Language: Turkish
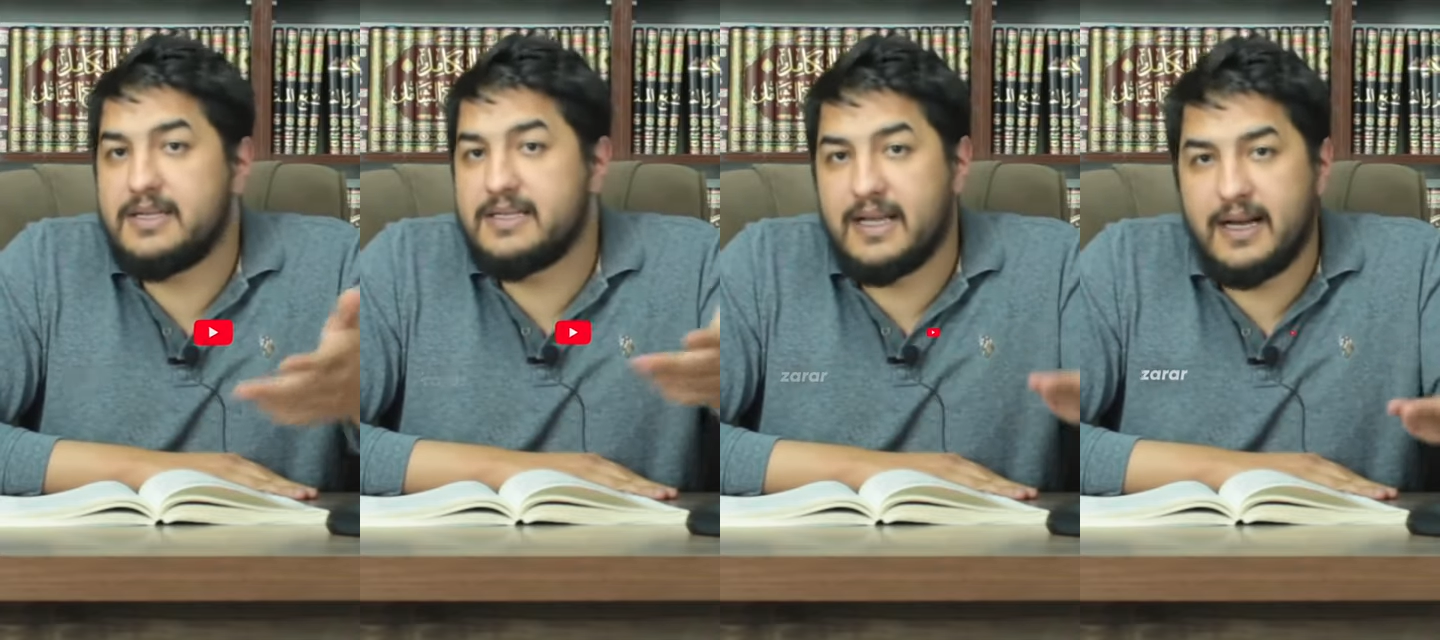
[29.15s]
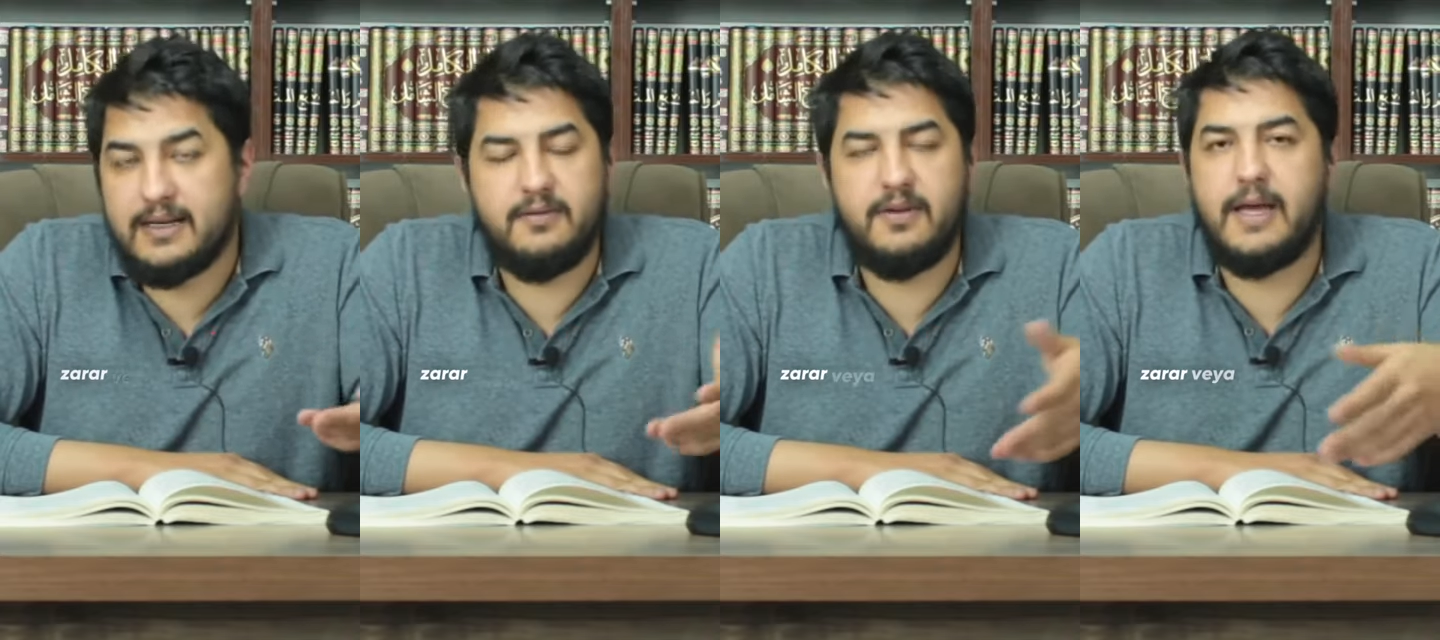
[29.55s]

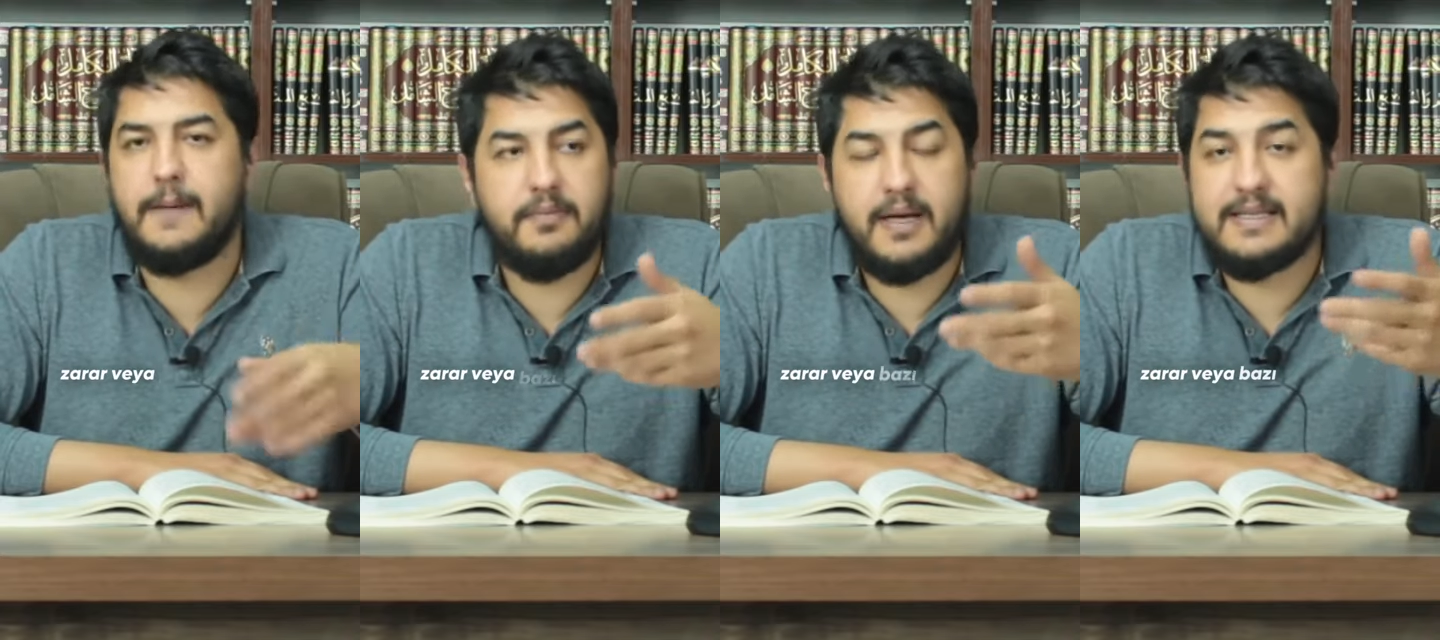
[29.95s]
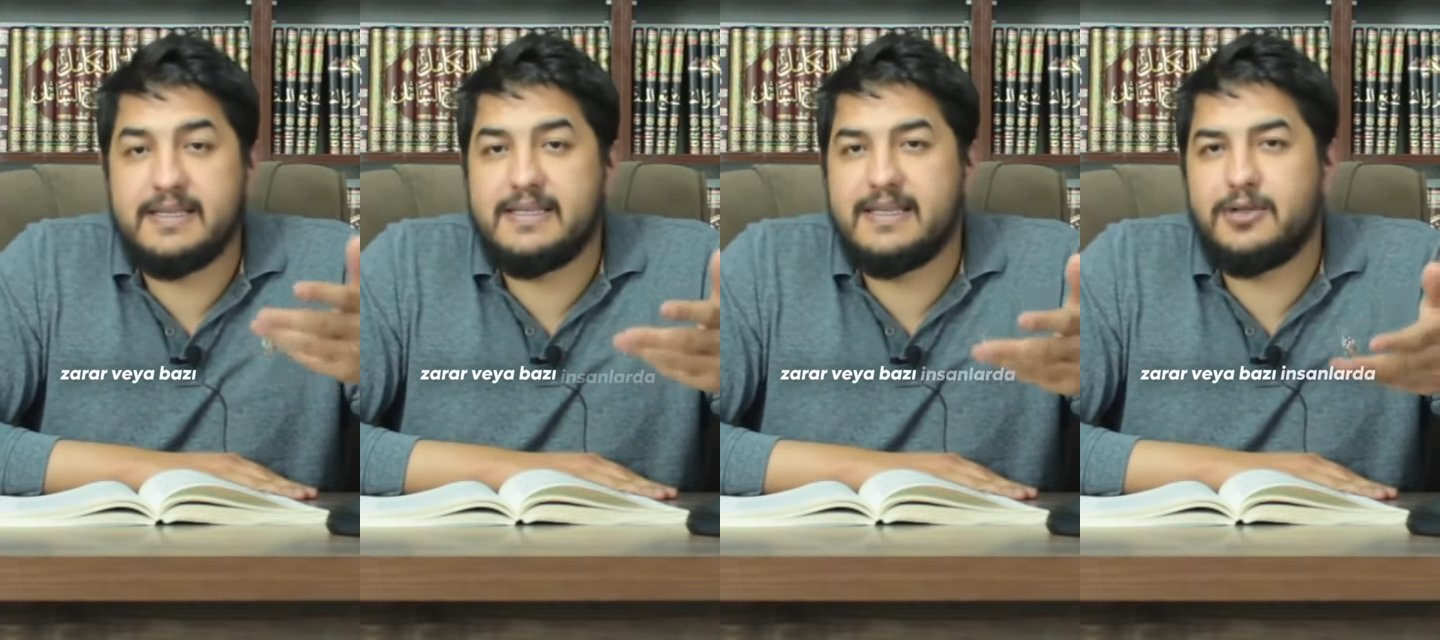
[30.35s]
zarar veya
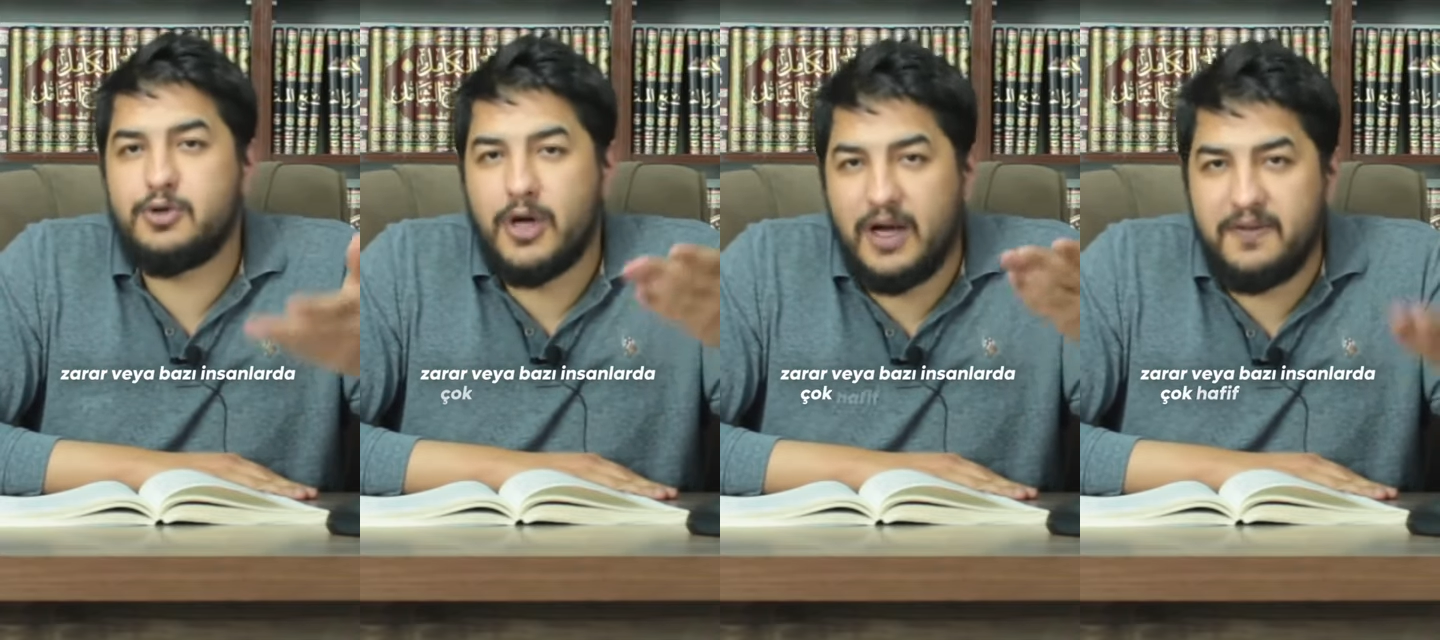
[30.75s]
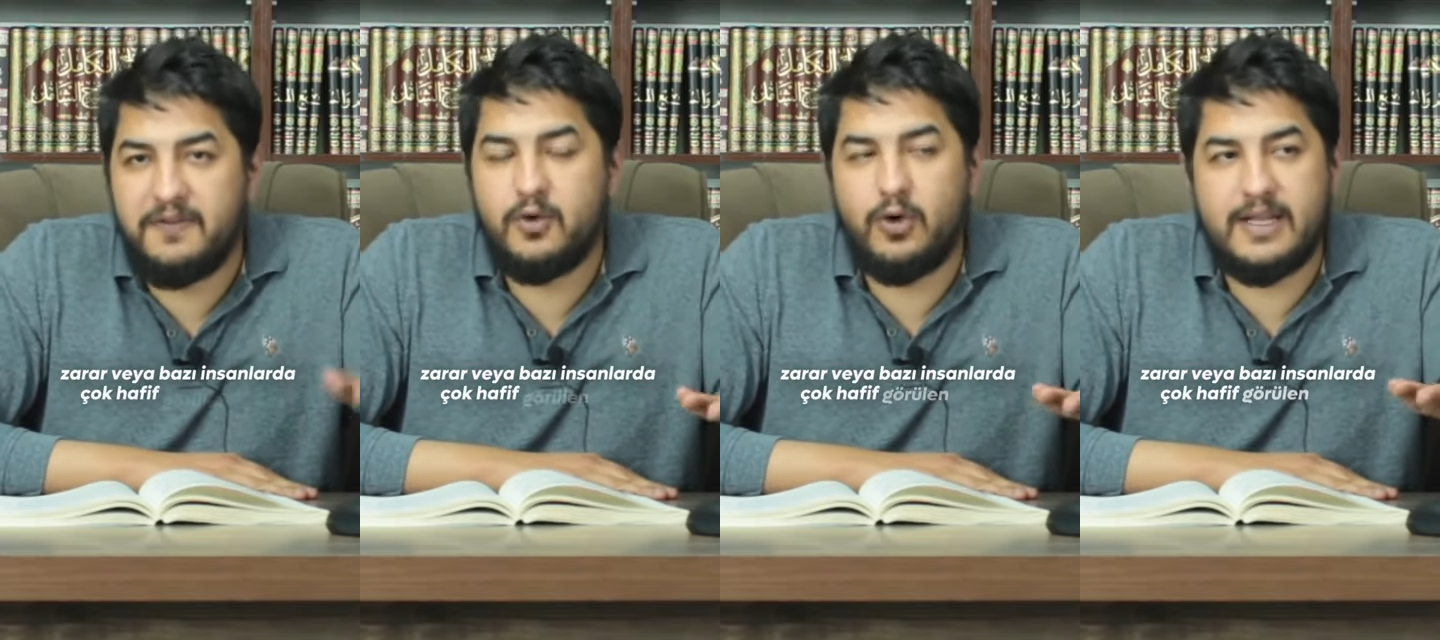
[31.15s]
bazı insana çok
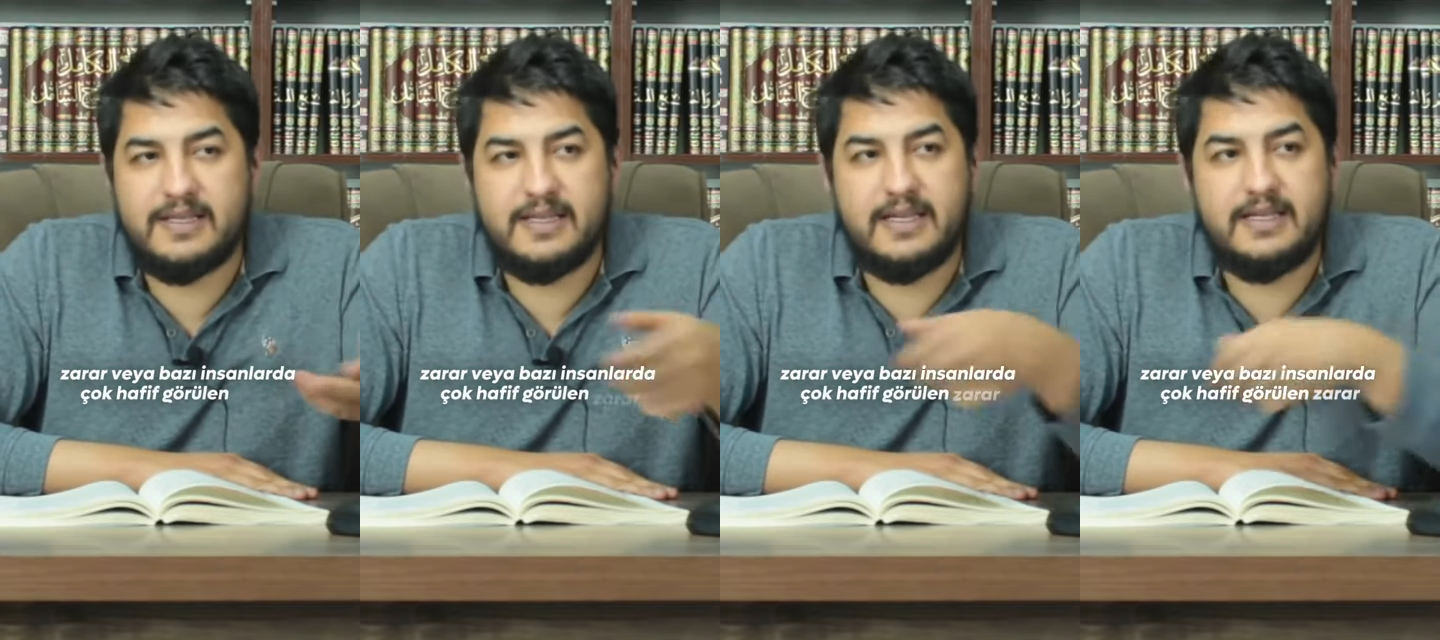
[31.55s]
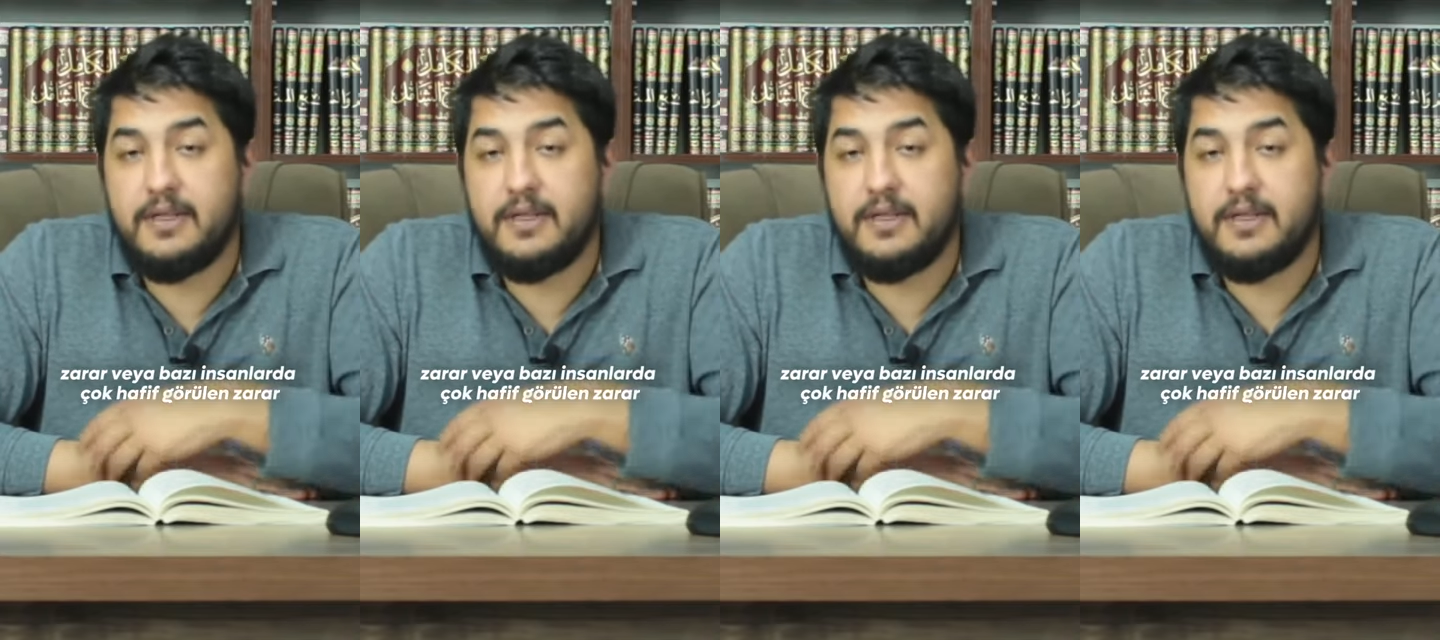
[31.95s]
hafif görülen zarar